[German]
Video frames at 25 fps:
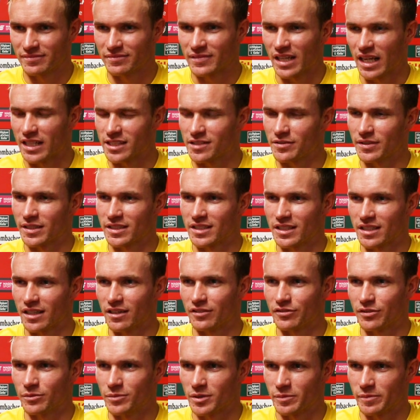ganz wichtig,
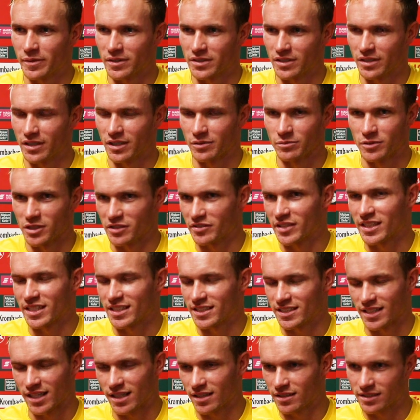auch für mich persönlich, muss ich
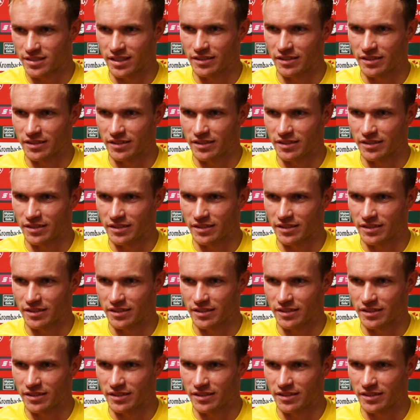wirklich sagen.